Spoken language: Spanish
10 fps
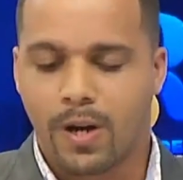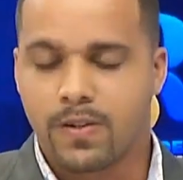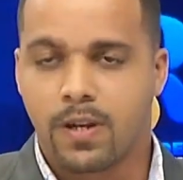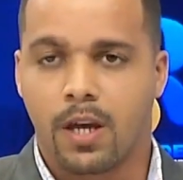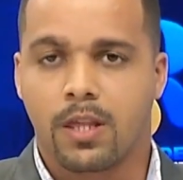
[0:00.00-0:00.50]
a
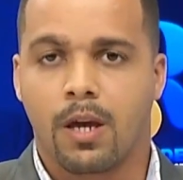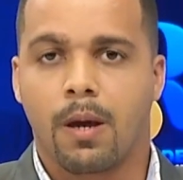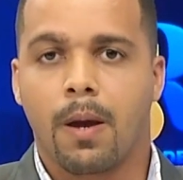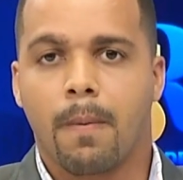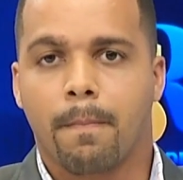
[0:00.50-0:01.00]

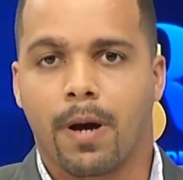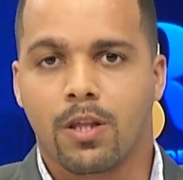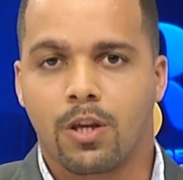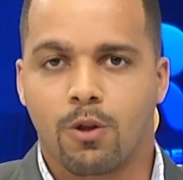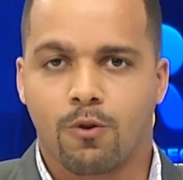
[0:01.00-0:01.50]
siete
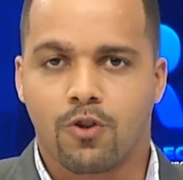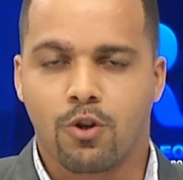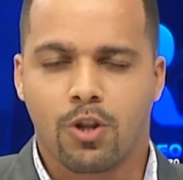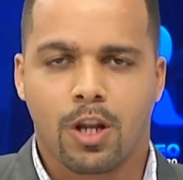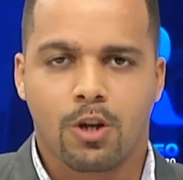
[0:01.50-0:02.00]
partidos.
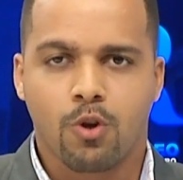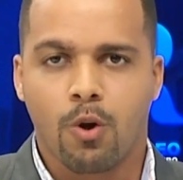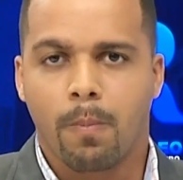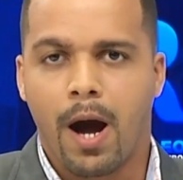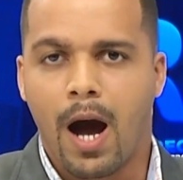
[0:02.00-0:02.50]
Señor
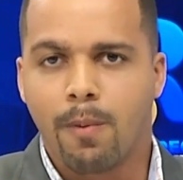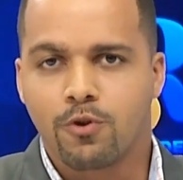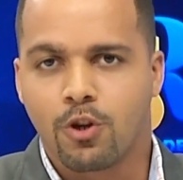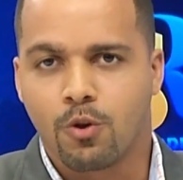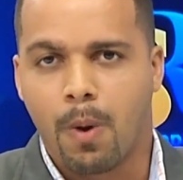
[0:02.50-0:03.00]
director, bajamos
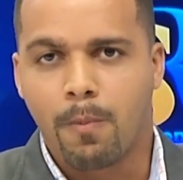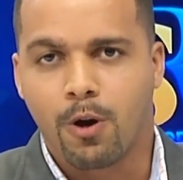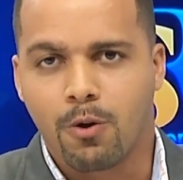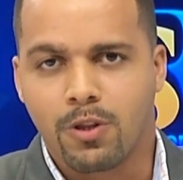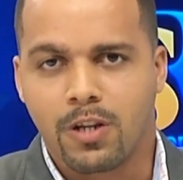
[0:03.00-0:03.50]
y nos vamos
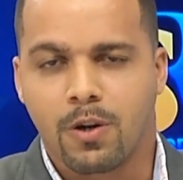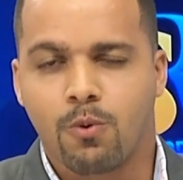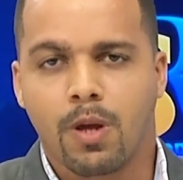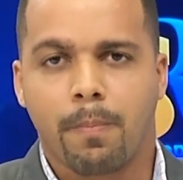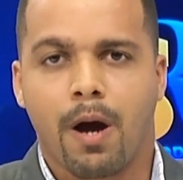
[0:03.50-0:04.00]
a nuestra
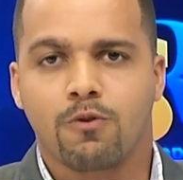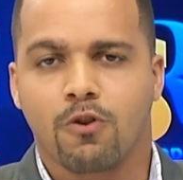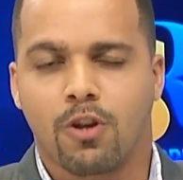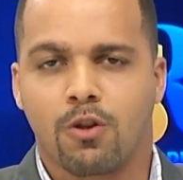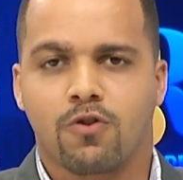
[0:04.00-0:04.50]
segunda pausa.
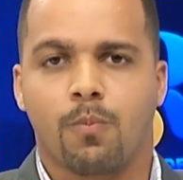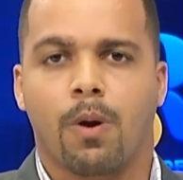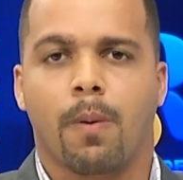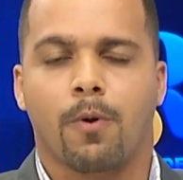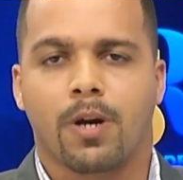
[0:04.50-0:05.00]
Usted no se
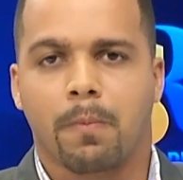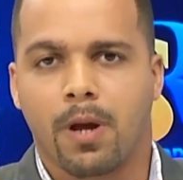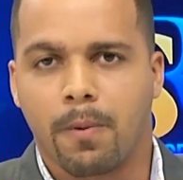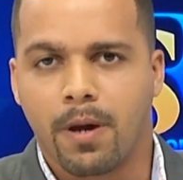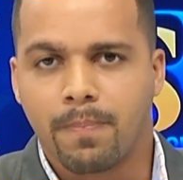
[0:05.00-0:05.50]
mueva porque en
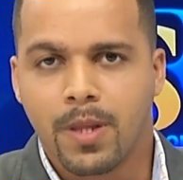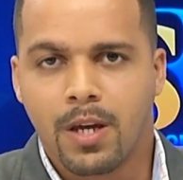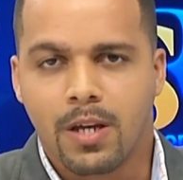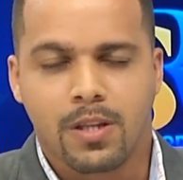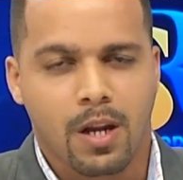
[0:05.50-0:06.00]
breve
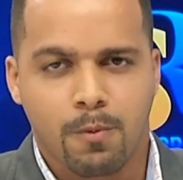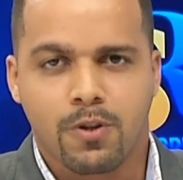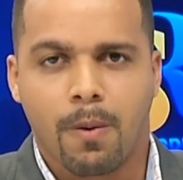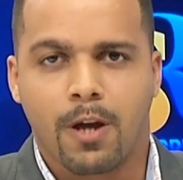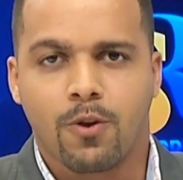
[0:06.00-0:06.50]
estaremos
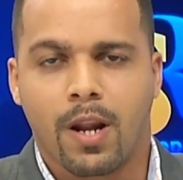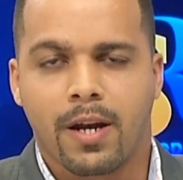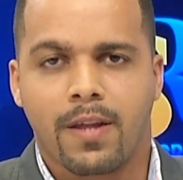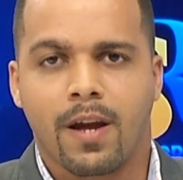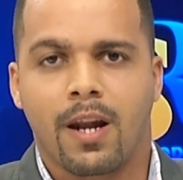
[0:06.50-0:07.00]
hablando de las
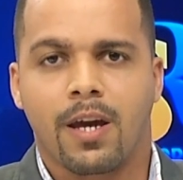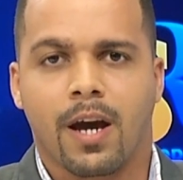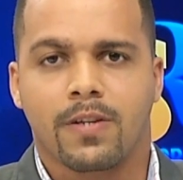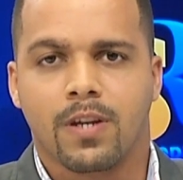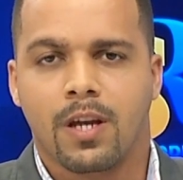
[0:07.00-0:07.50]
grandes
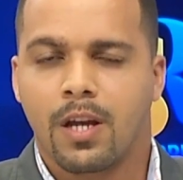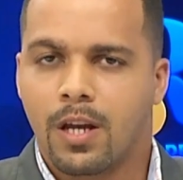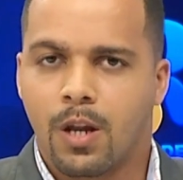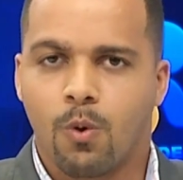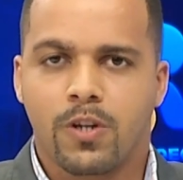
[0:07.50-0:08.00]
ligas.
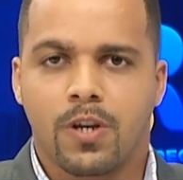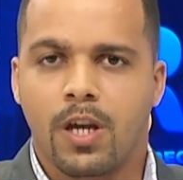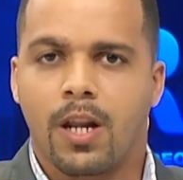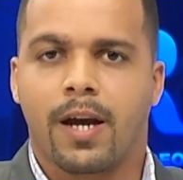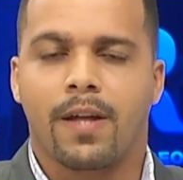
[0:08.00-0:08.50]
Luis
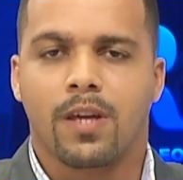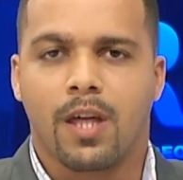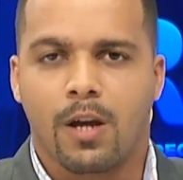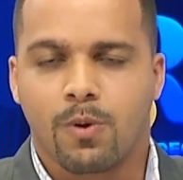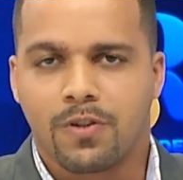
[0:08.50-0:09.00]
Gil,
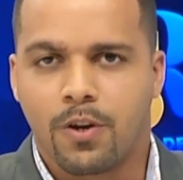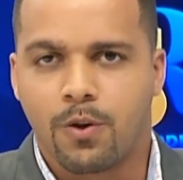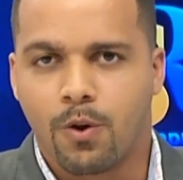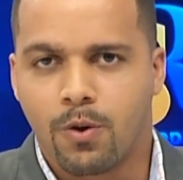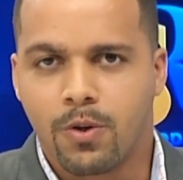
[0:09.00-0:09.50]
candidato al
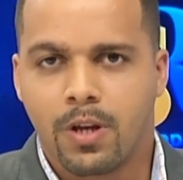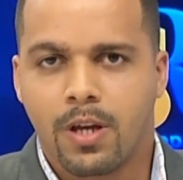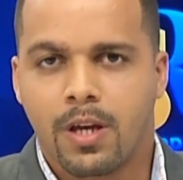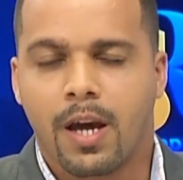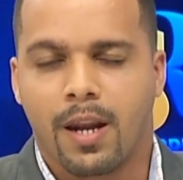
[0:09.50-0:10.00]
sellón
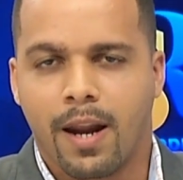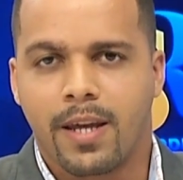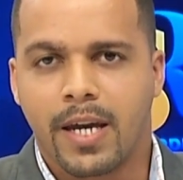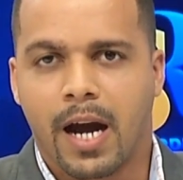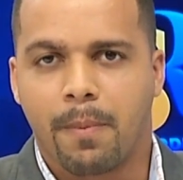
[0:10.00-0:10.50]
en la
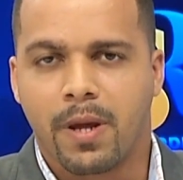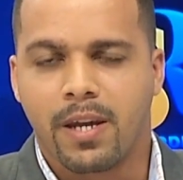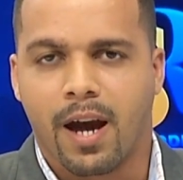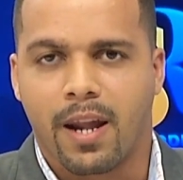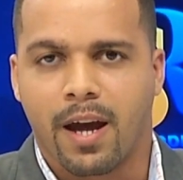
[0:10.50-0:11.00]
Liga
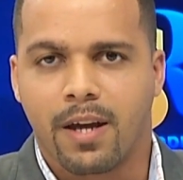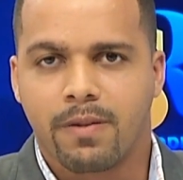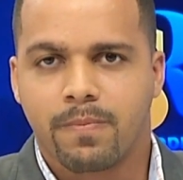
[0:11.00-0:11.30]
Americana.